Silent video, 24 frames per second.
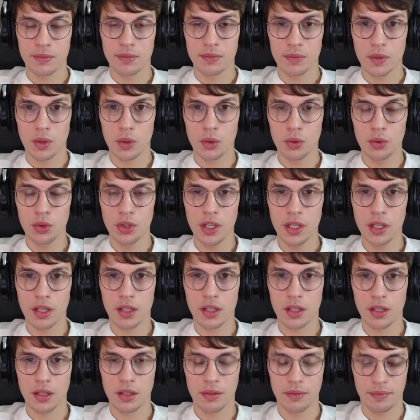У
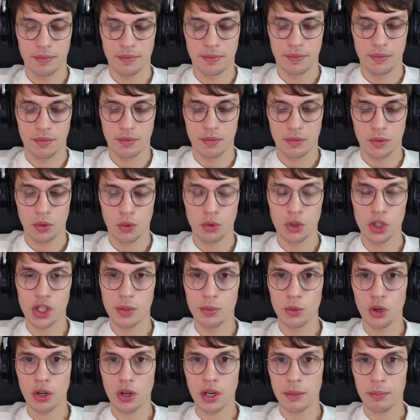них очень
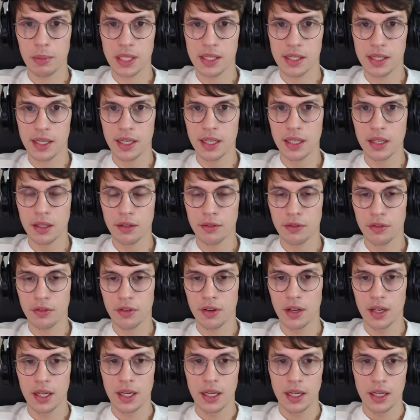много пациентов,
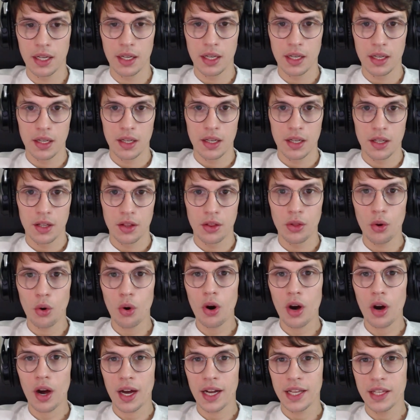
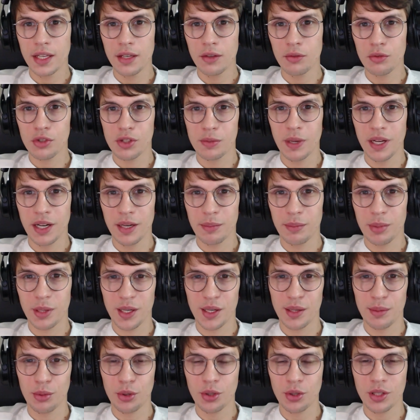но они успели
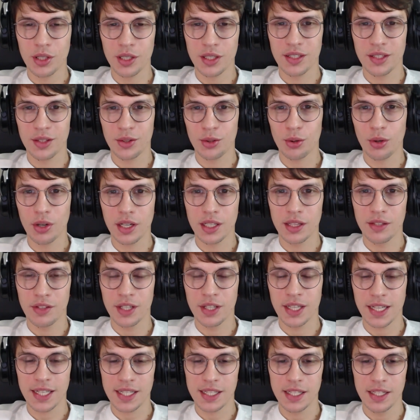проработать только
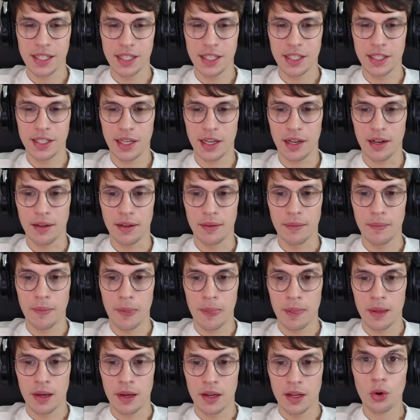12 недель.
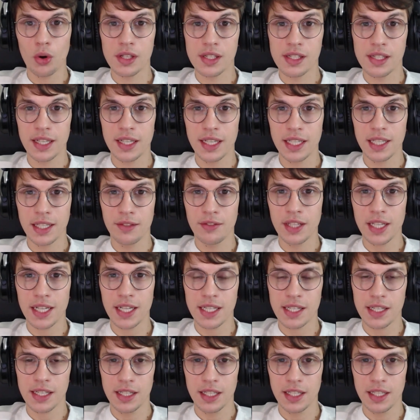За эти
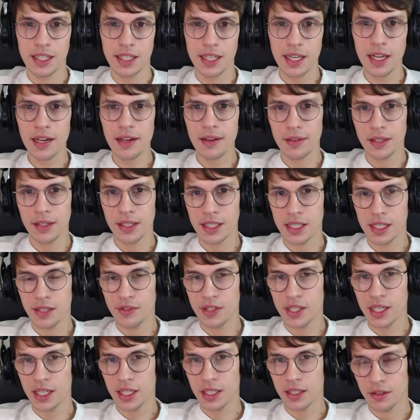12 недель, если
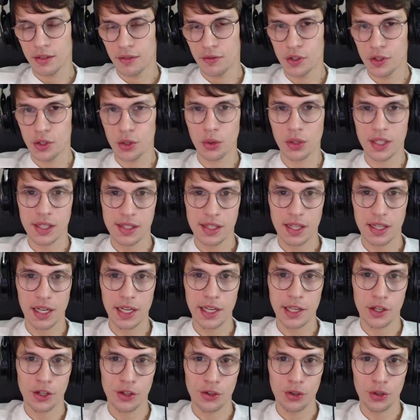взять все
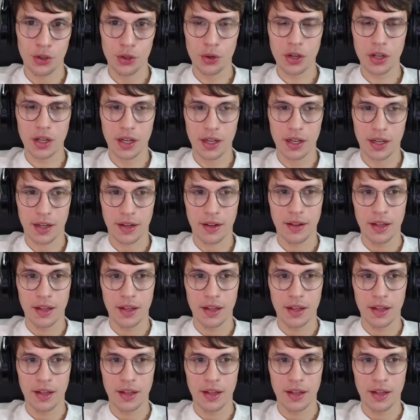население Нью-Йорка,